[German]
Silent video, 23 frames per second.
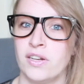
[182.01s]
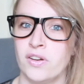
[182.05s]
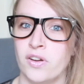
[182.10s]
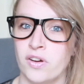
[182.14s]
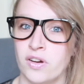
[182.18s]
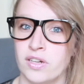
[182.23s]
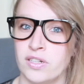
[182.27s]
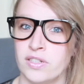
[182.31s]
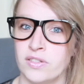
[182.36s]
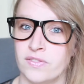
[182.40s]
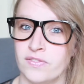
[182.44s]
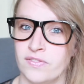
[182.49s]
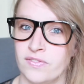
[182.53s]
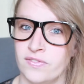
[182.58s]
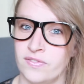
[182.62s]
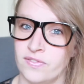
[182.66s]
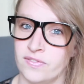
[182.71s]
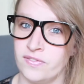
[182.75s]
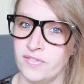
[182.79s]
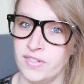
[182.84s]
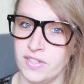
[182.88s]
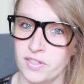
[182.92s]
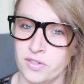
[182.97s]
noch äh,
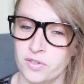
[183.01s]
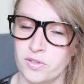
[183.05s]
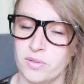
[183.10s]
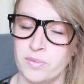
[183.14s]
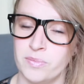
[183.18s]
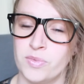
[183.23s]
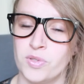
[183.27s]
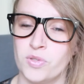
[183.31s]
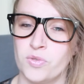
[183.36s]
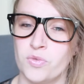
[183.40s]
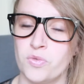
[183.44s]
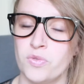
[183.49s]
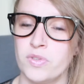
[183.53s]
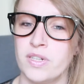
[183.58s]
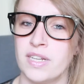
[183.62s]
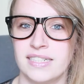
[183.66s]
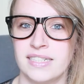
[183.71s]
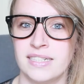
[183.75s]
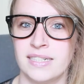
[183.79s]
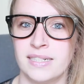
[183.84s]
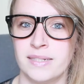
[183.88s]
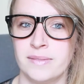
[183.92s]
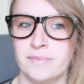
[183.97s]
wiederum so
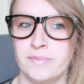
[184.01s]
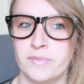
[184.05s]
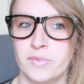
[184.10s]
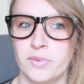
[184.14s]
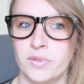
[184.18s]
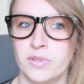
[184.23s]
ähm,